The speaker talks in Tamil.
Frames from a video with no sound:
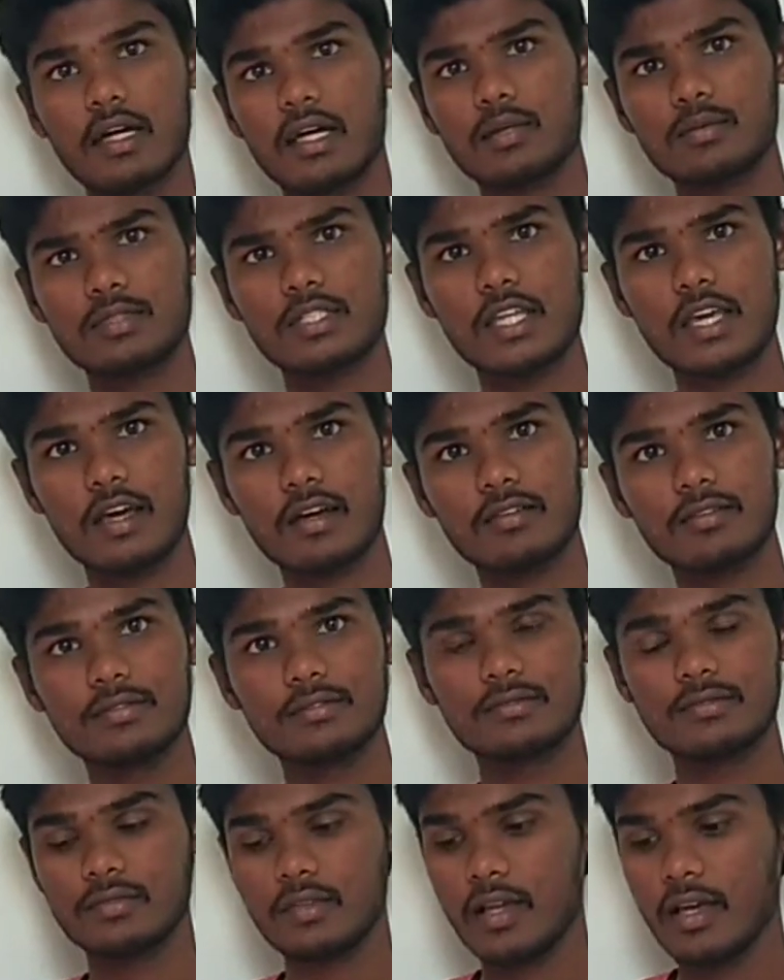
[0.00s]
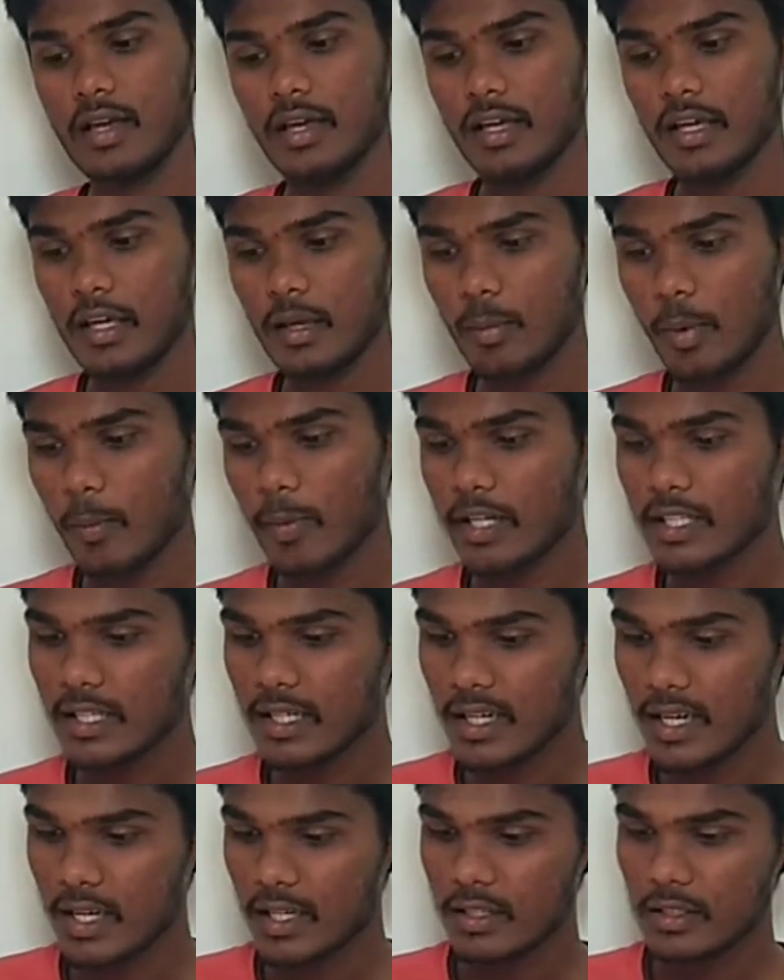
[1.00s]
ஆரம்பிச்சியா இப்போ
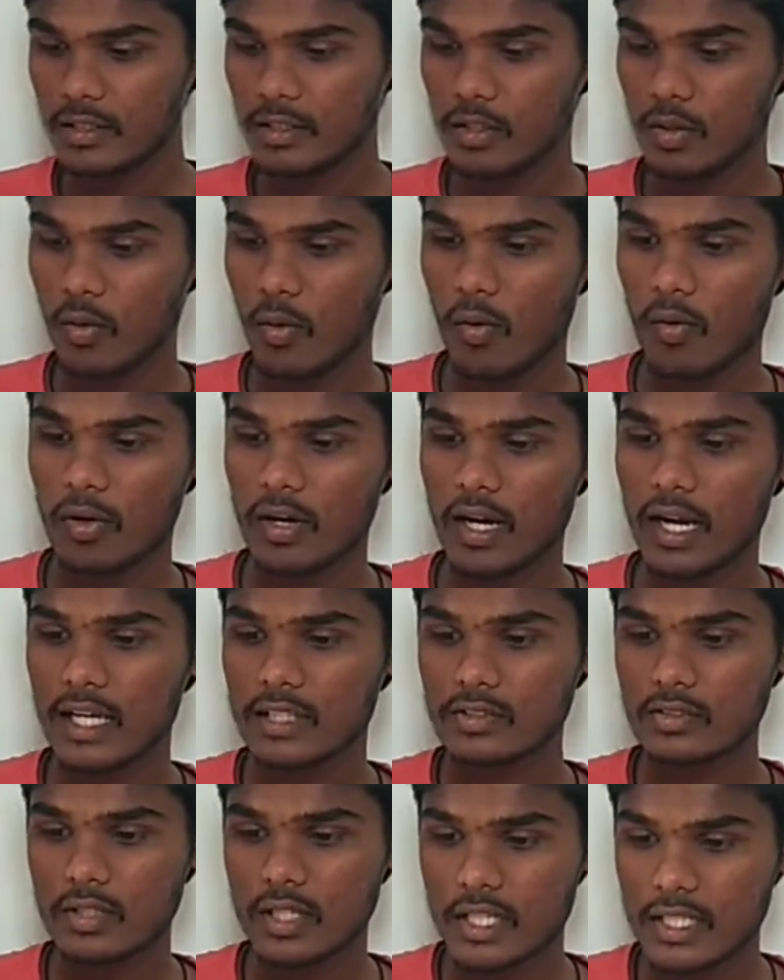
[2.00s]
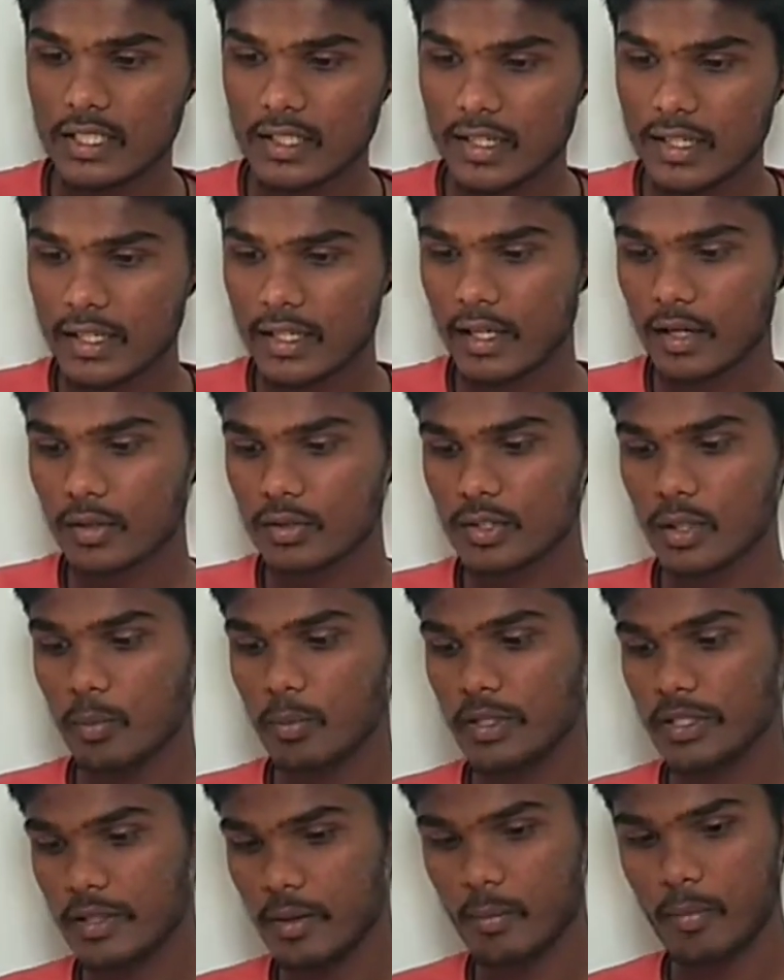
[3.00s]
பார்த்தீங்கன்னா இது ஒவ்வொரு கிளாஸும் கிட்டத்தட்ட
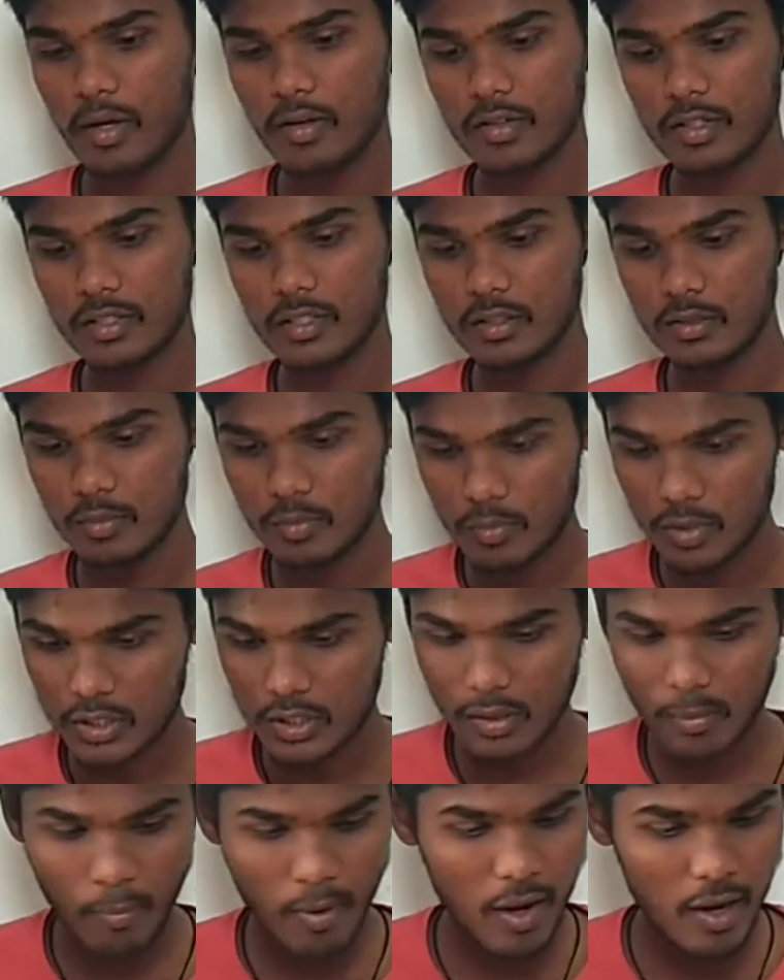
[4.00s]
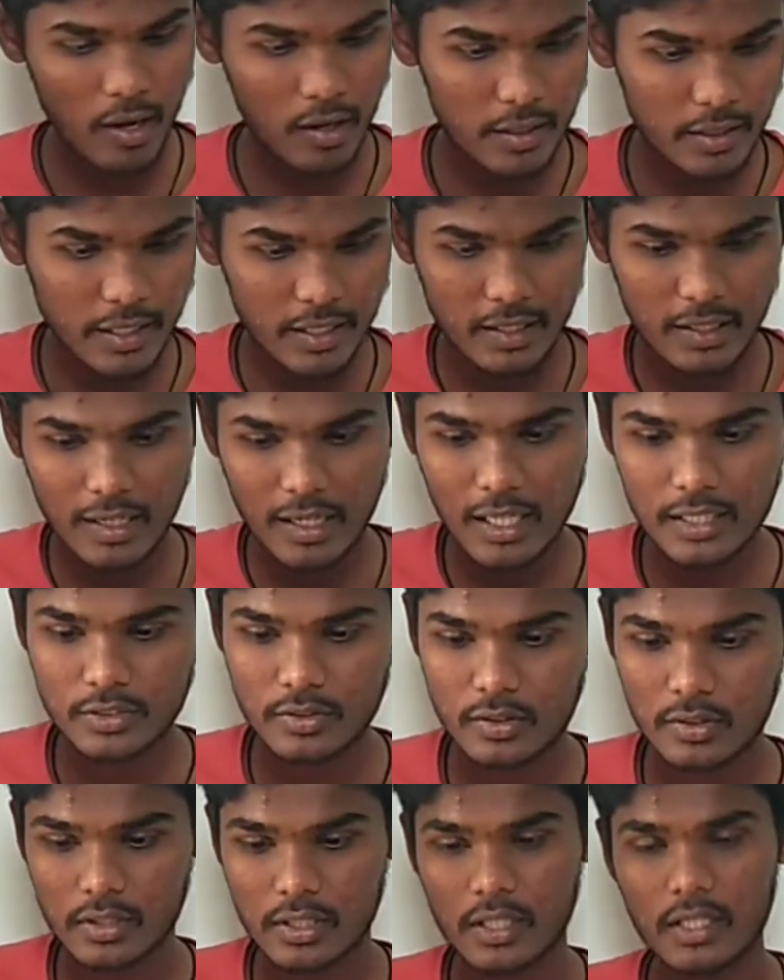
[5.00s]
இரநூத்தம்பது எம்எல் வருது மொத்தமாக எட்டு
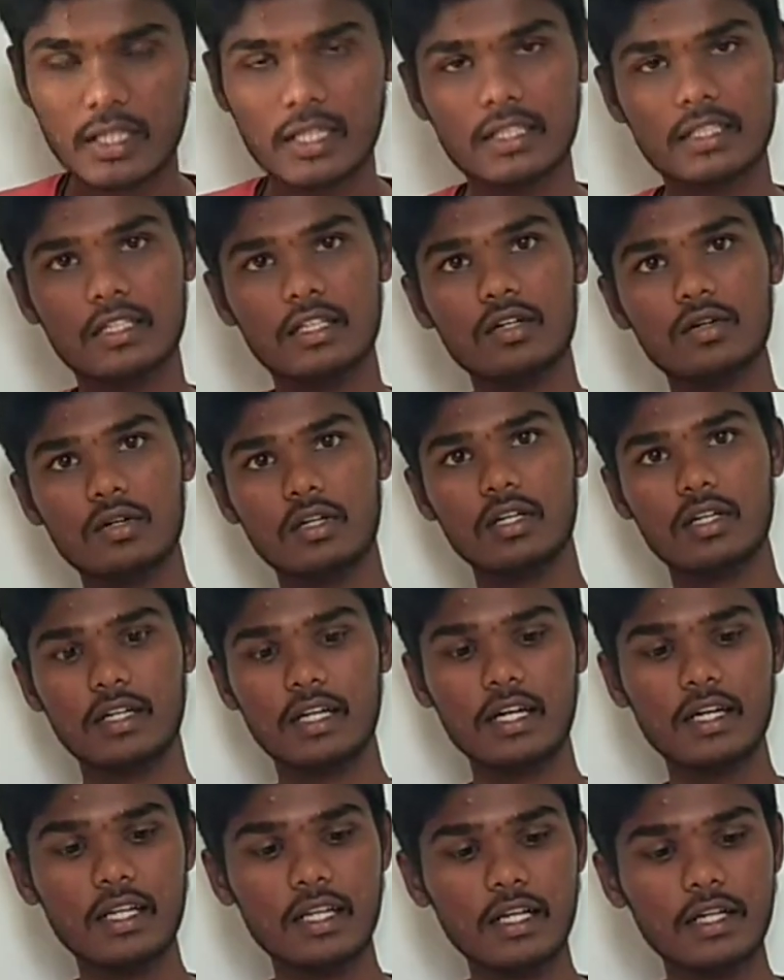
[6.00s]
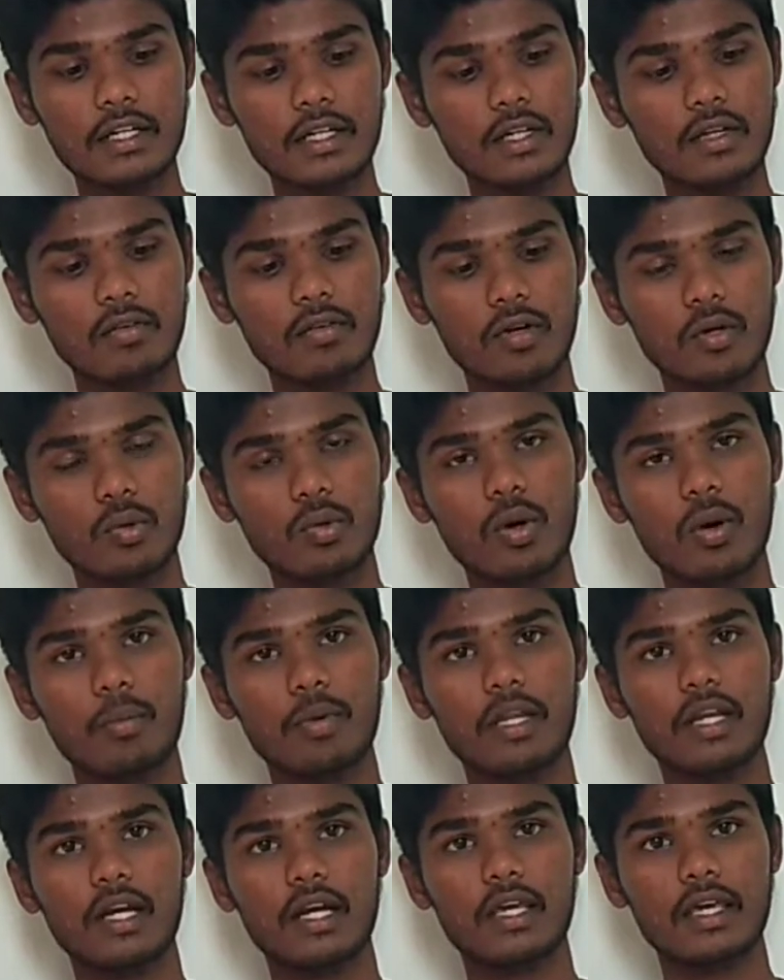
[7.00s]
கிளாஸ் வருது கிட்டத்தட்ட ஒரு ரெண்டு லிட்டரு வரும்
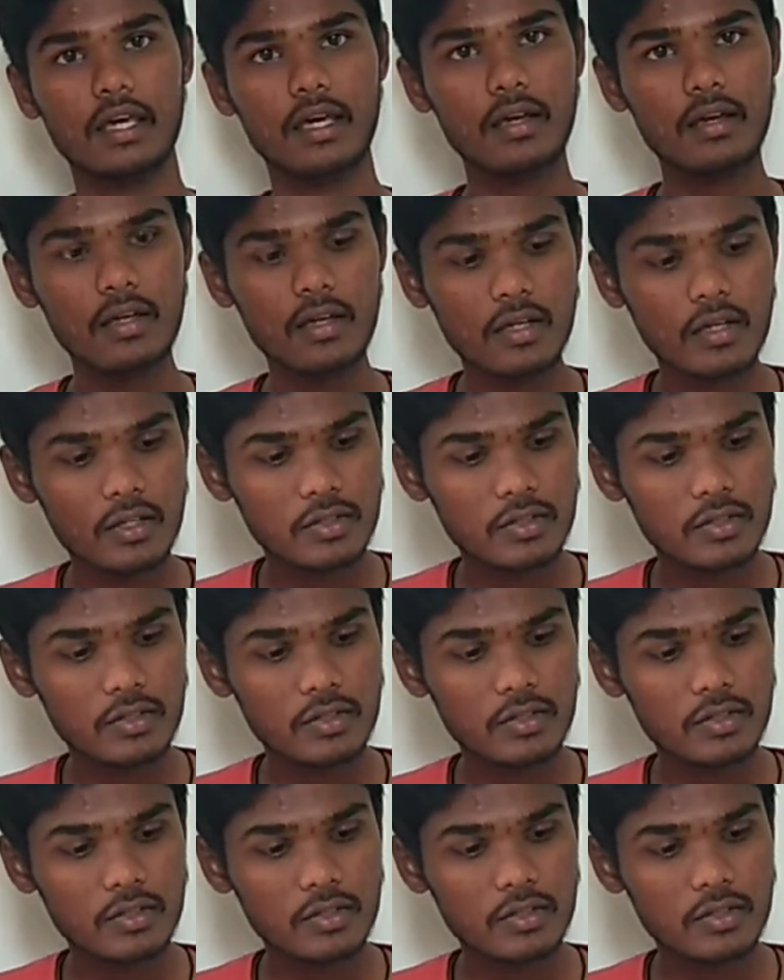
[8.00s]
அப்படின்னு நினைக்கிறேன்